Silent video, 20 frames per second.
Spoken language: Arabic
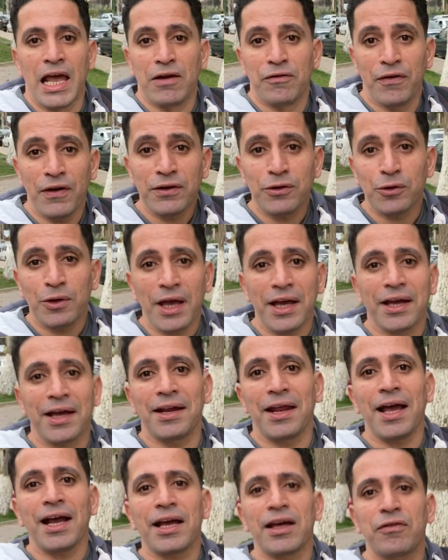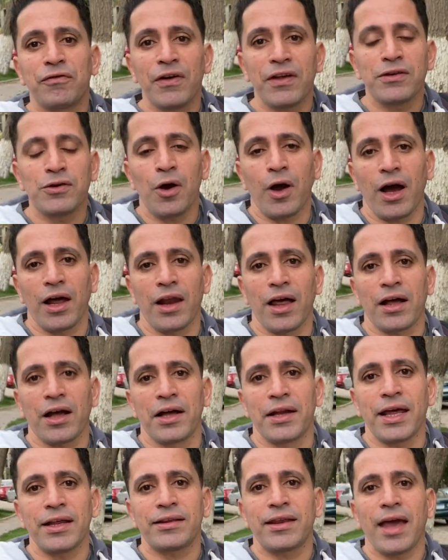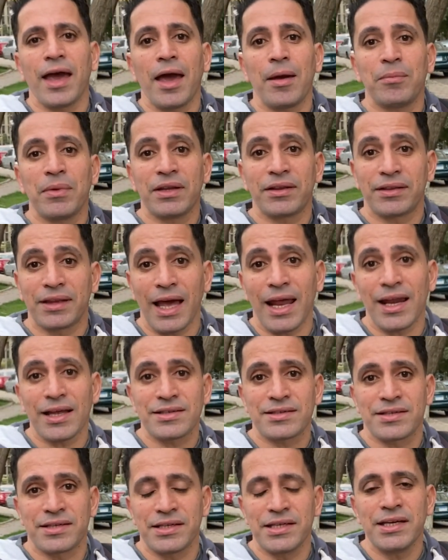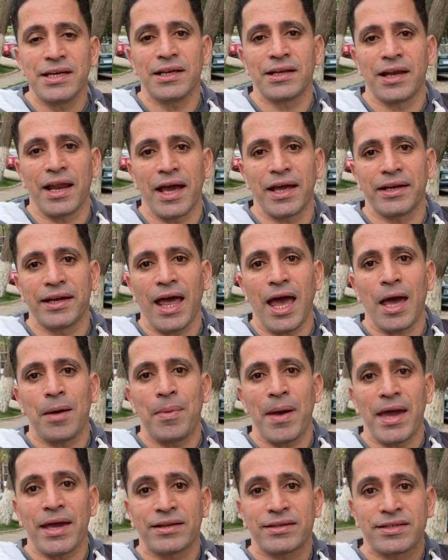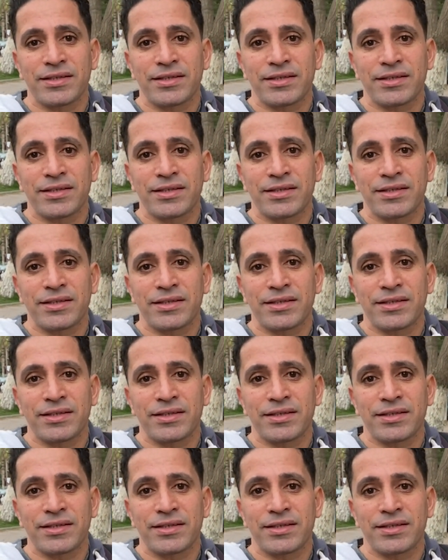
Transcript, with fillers: الفيديو ده كان آخر فيديو على قناتها من ثلاث سنين لأنها بقت